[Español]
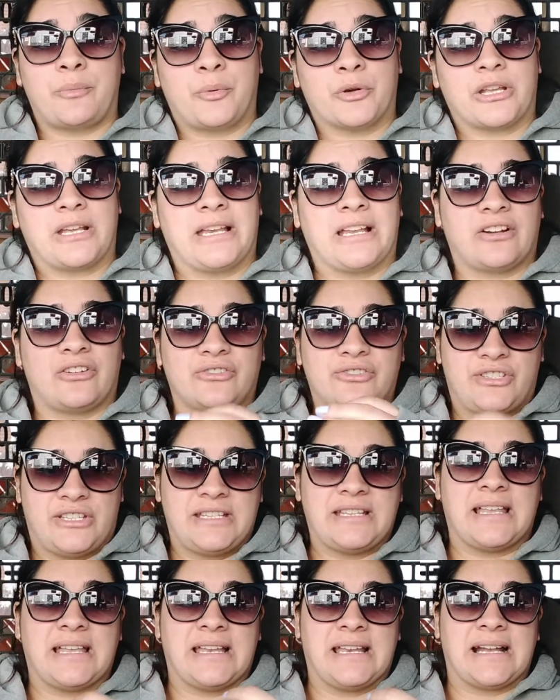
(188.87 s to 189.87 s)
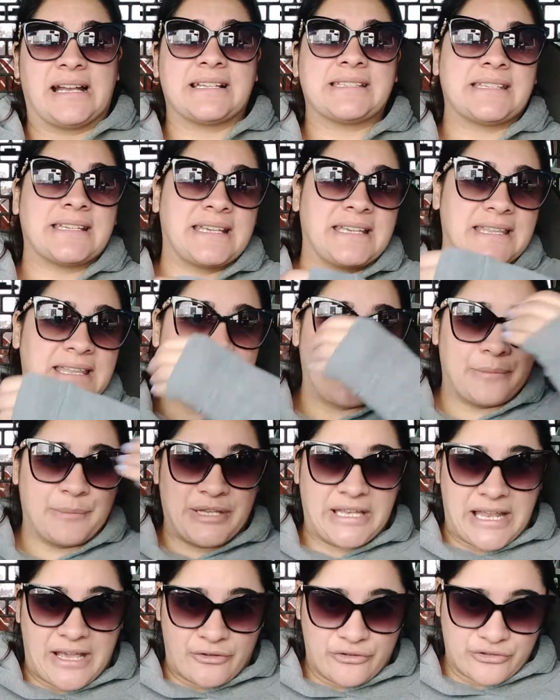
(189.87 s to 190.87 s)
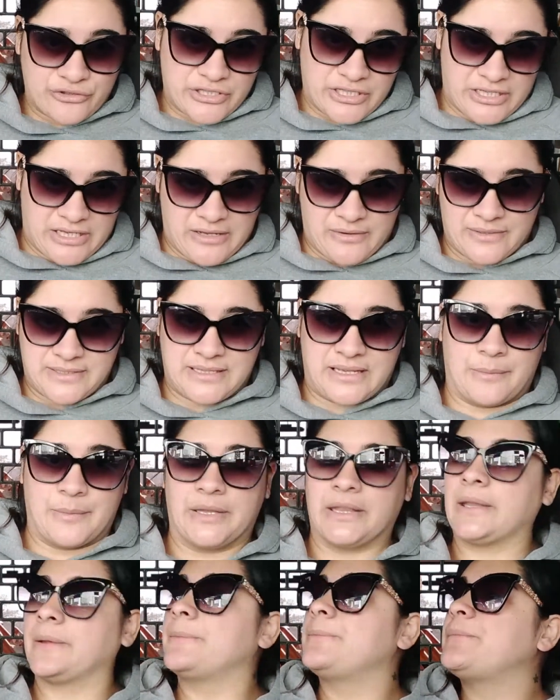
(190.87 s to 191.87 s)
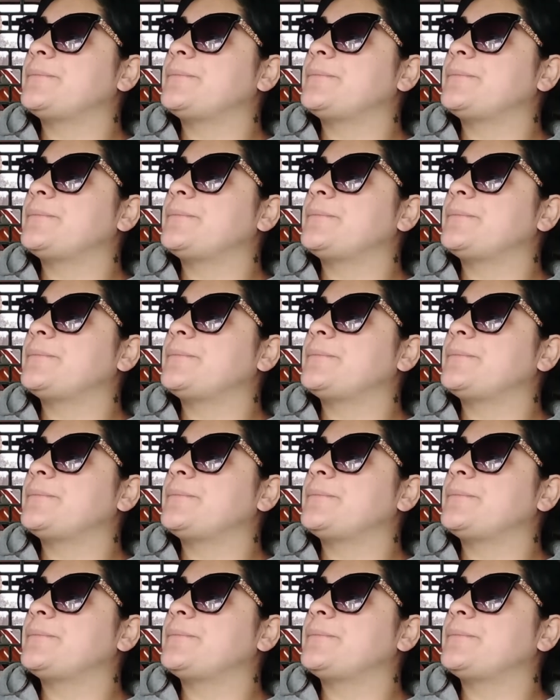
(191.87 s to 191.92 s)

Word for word: porque la cocina de la casa queda de mi lado, sería básicamente.